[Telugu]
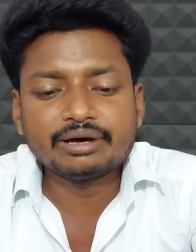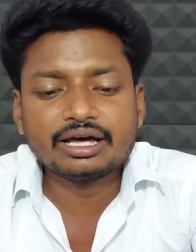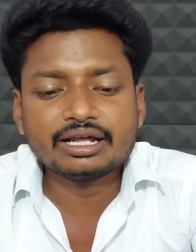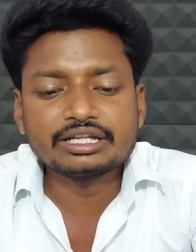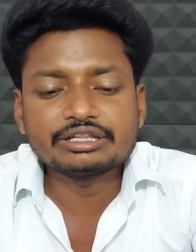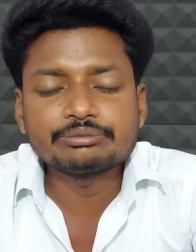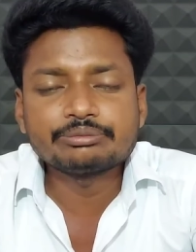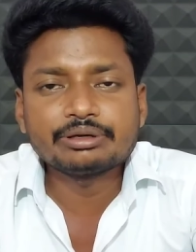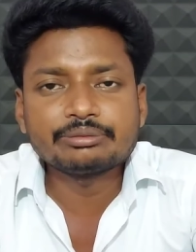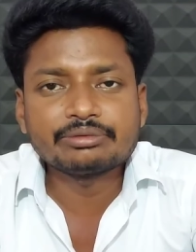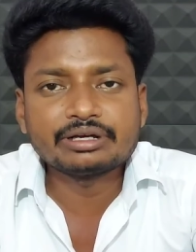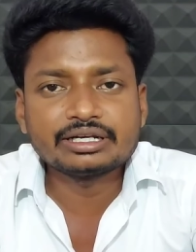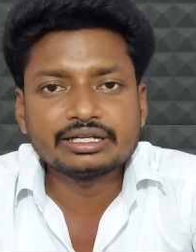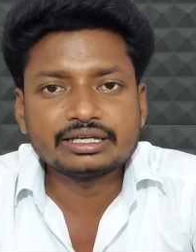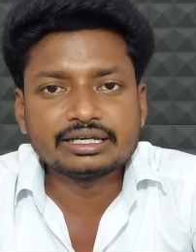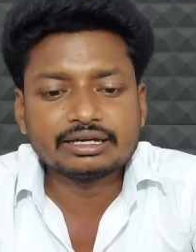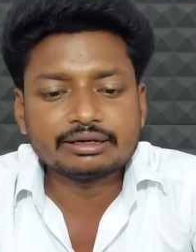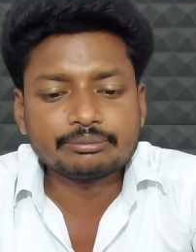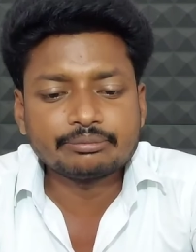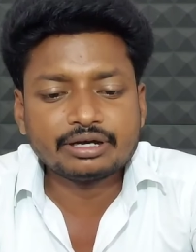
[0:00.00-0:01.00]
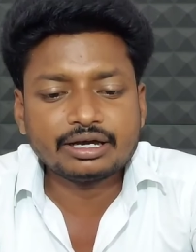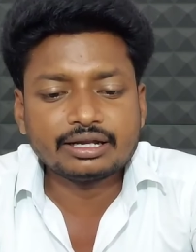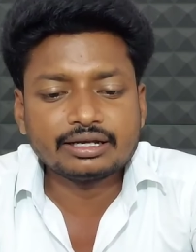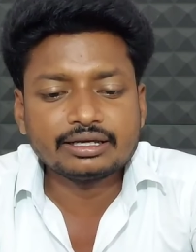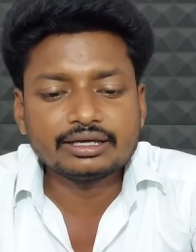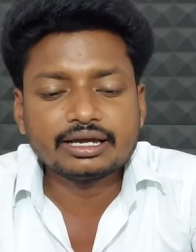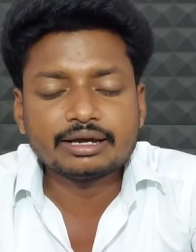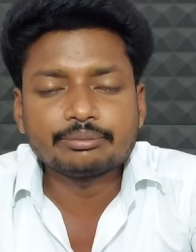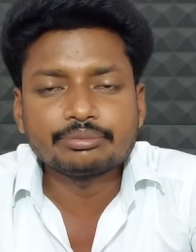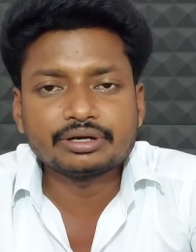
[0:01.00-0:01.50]
ఈ భారత్ పే మనీ
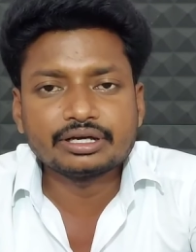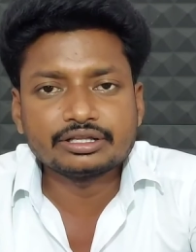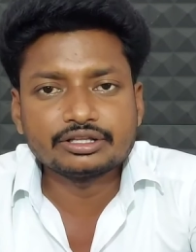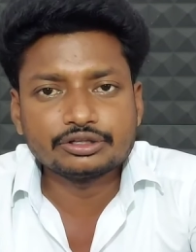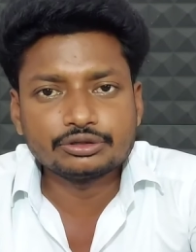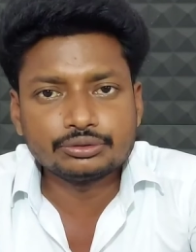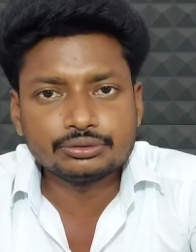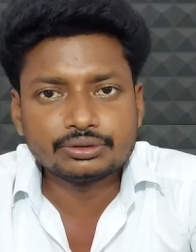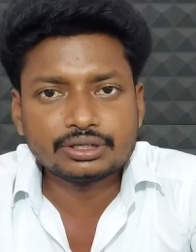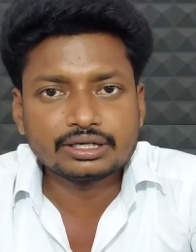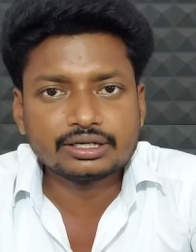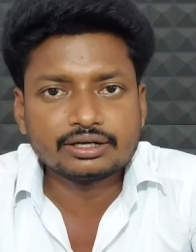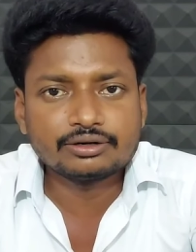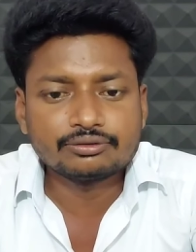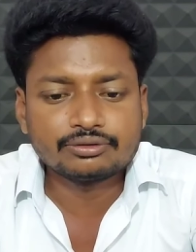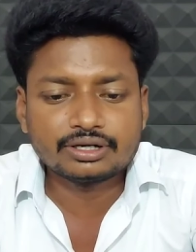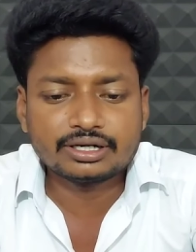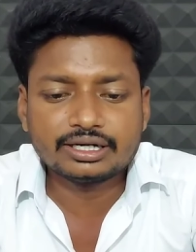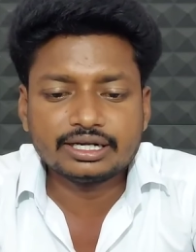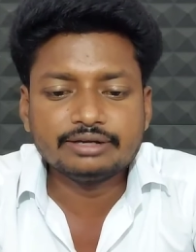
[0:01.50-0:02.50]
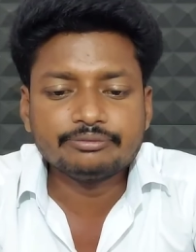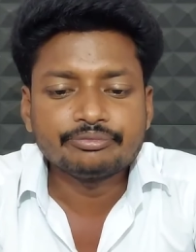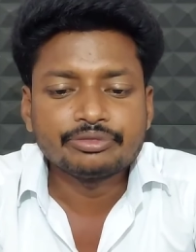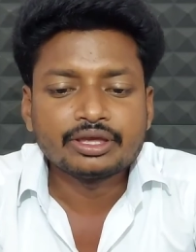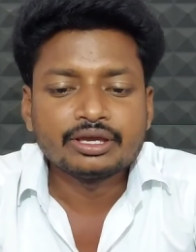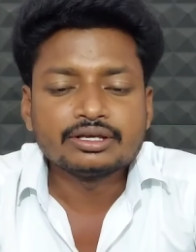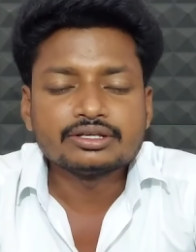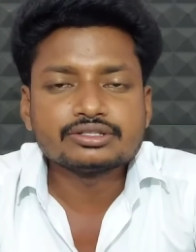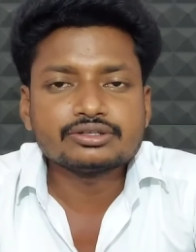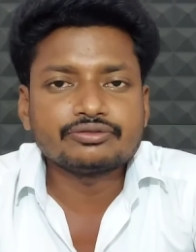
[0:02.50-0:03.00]
అనే యాప్కి అయితే దూరంగా ఉండండి
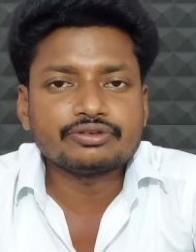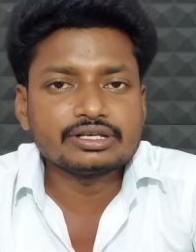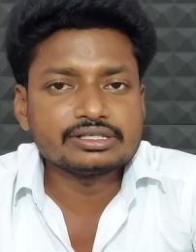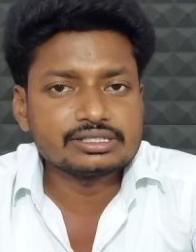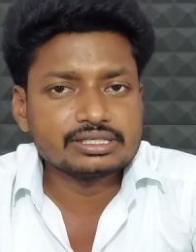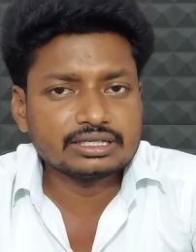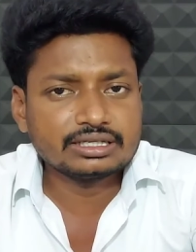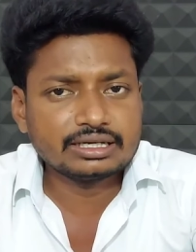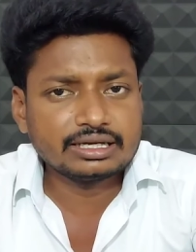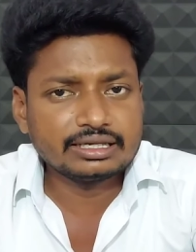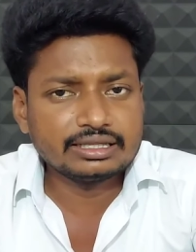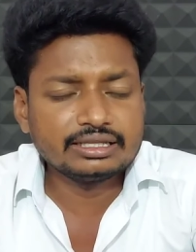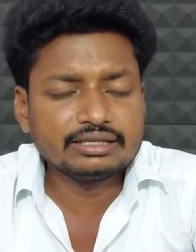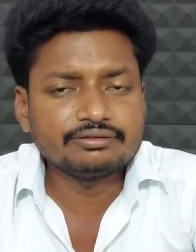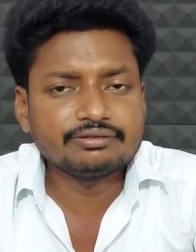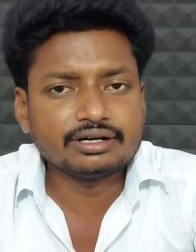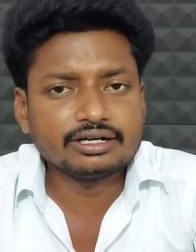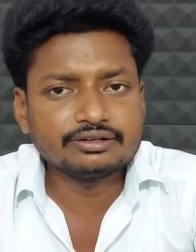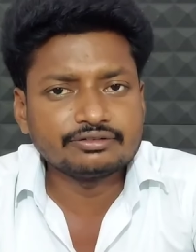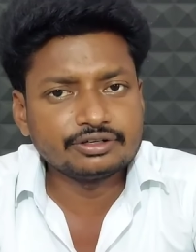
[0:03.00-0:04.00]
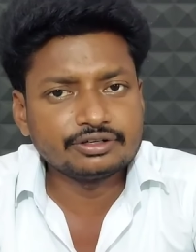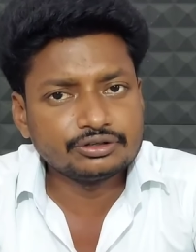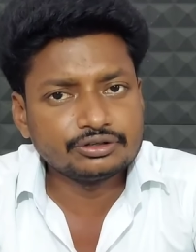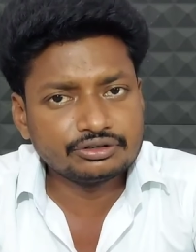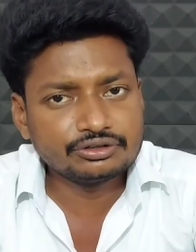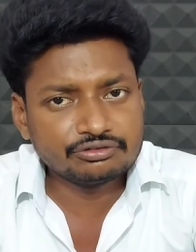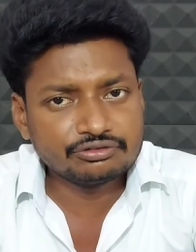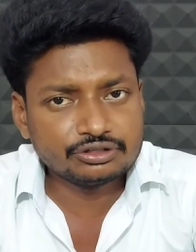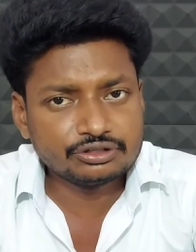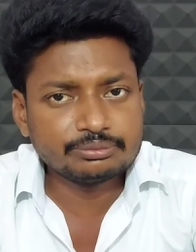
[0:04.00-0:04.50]
సో ఫ్రెండ్స్ ఇక ఇది ఇవాళ వీడియో
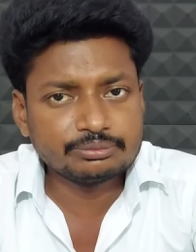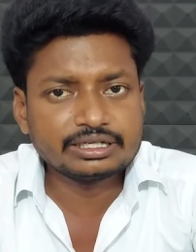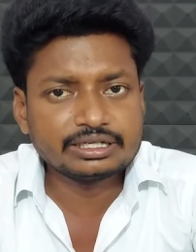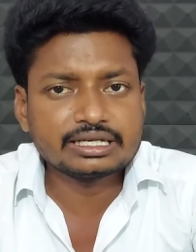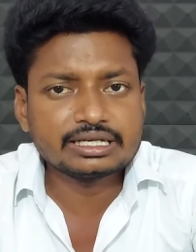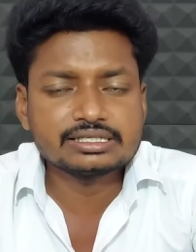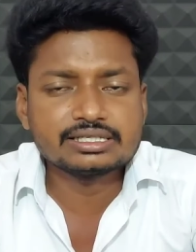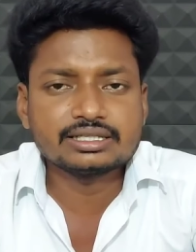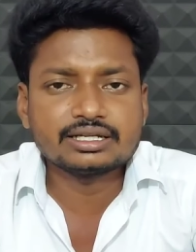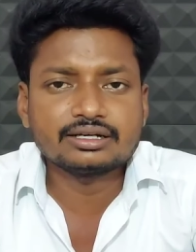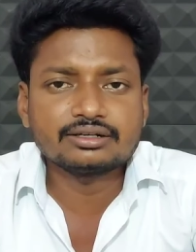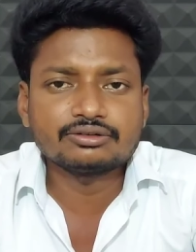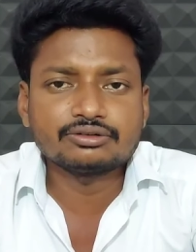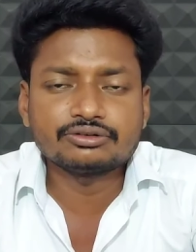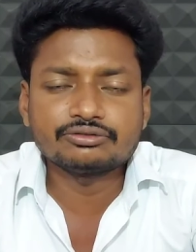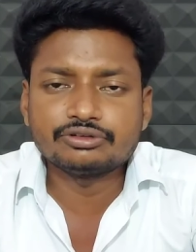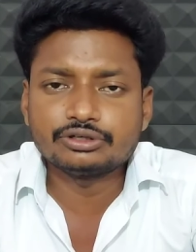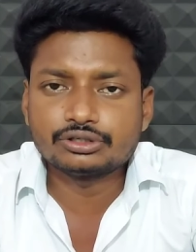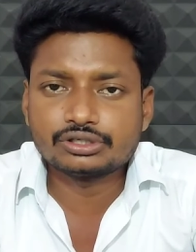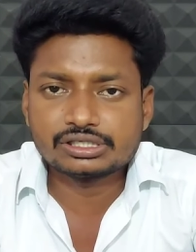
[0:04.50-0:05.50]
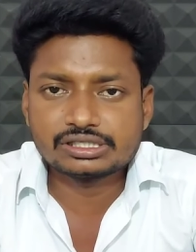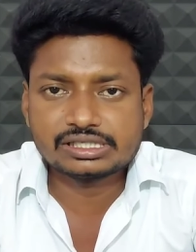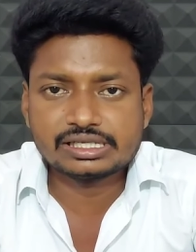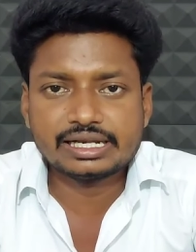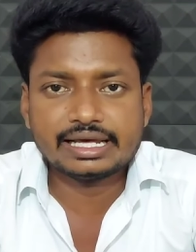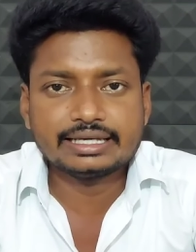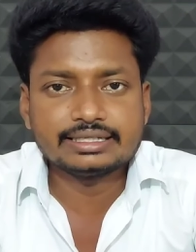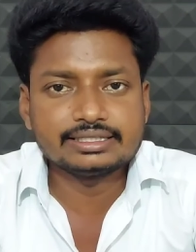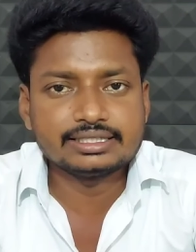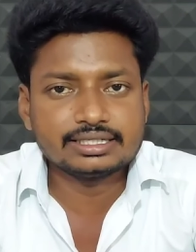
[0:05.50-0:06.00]
ఈ వీడియో మీకు నచ్చిందని కూడా వీడియో
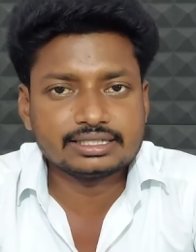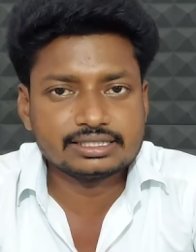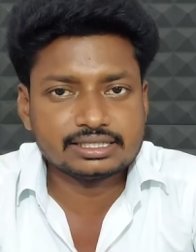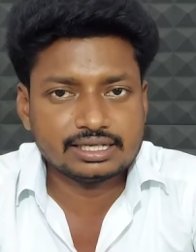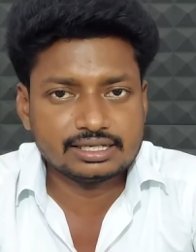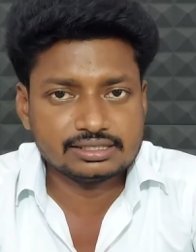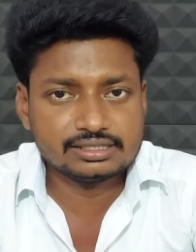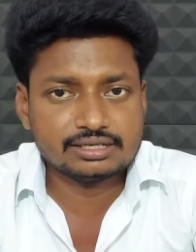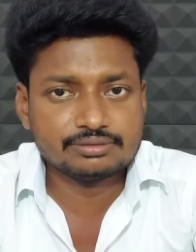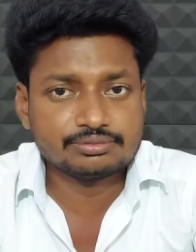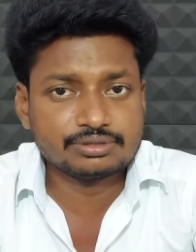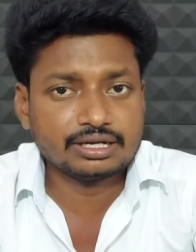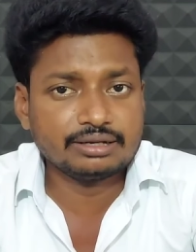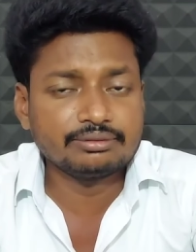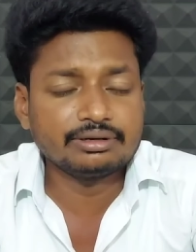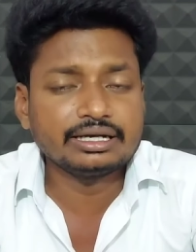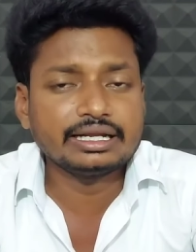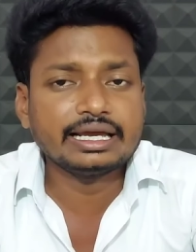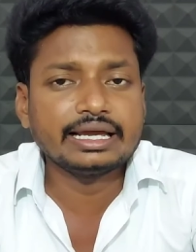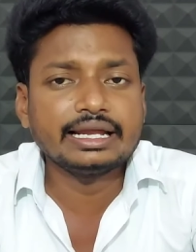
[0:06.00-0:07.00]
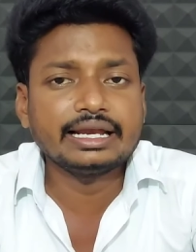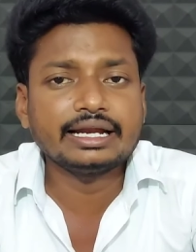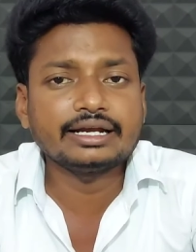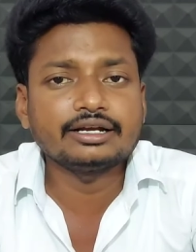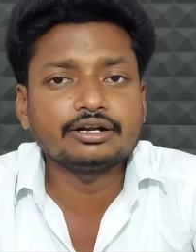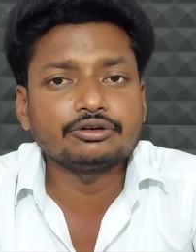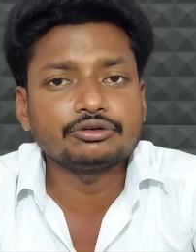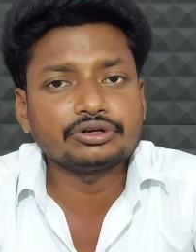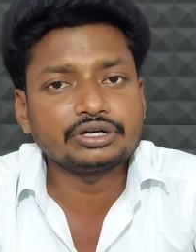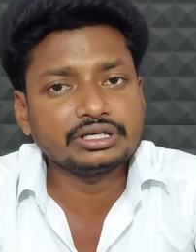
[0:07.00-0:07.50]
నచ్చితే లైక్ చేయండి ఛానల్ సబ్స్క్రైబ్ చేయండి
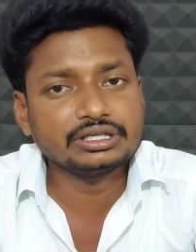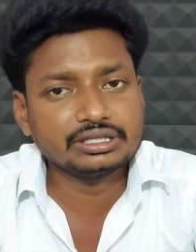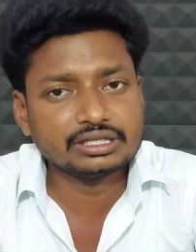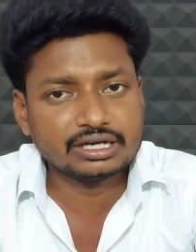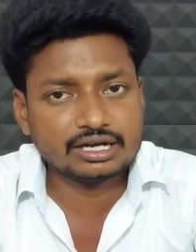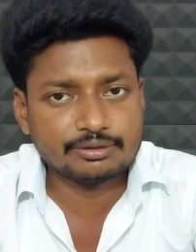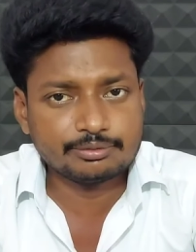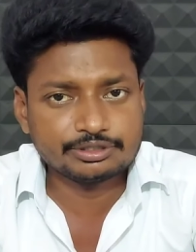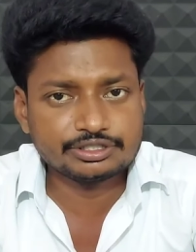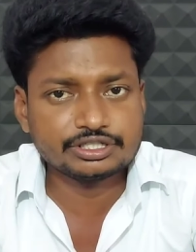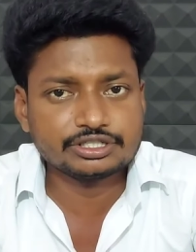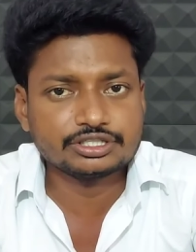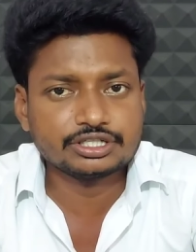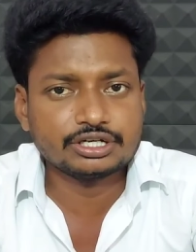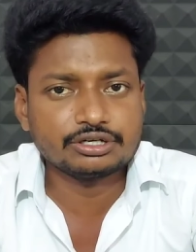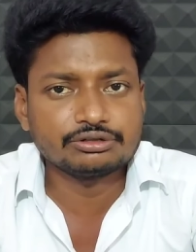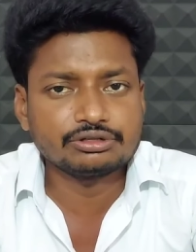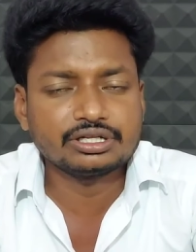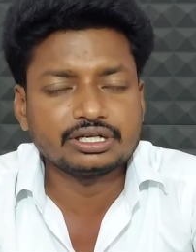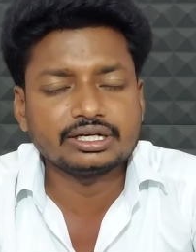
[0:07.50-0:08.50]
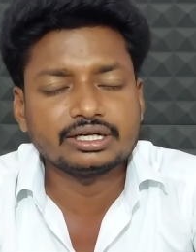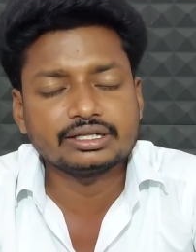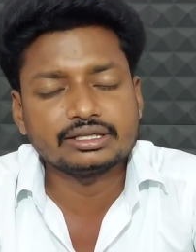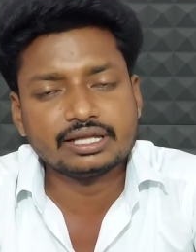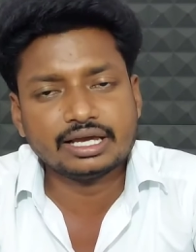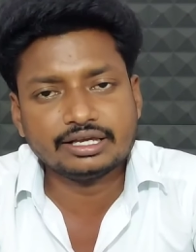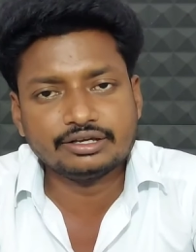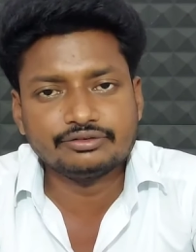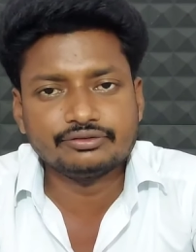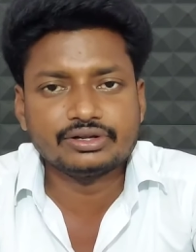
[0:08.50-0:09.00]
ఎలాంటి డౌట్ ఉన్నా కింద కామెంట్ సెక్షన్లో తెలియండి
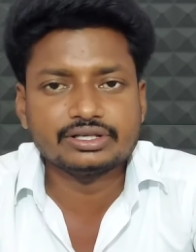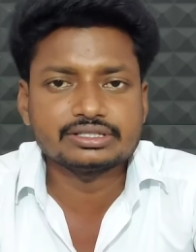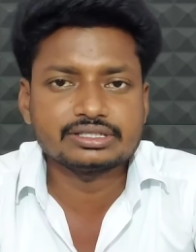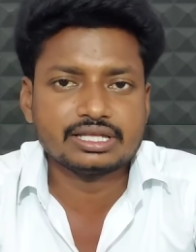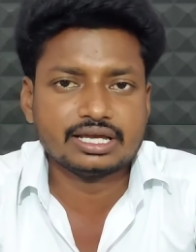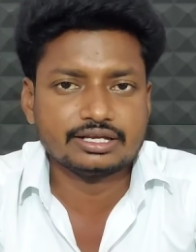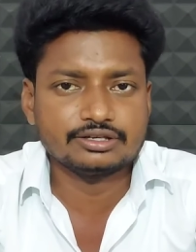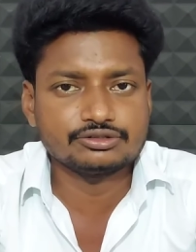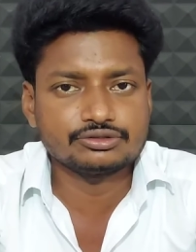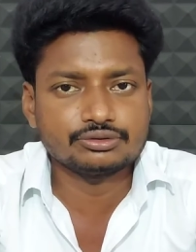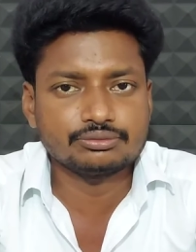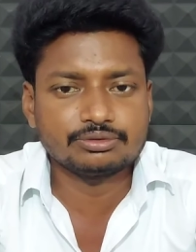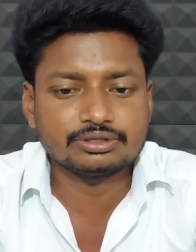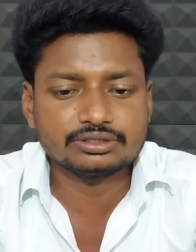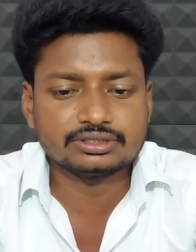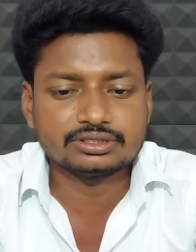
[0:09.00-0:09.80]
థ్యాంక్ యూ ఫ్రెండ్స్ థ్యాంక్ యూ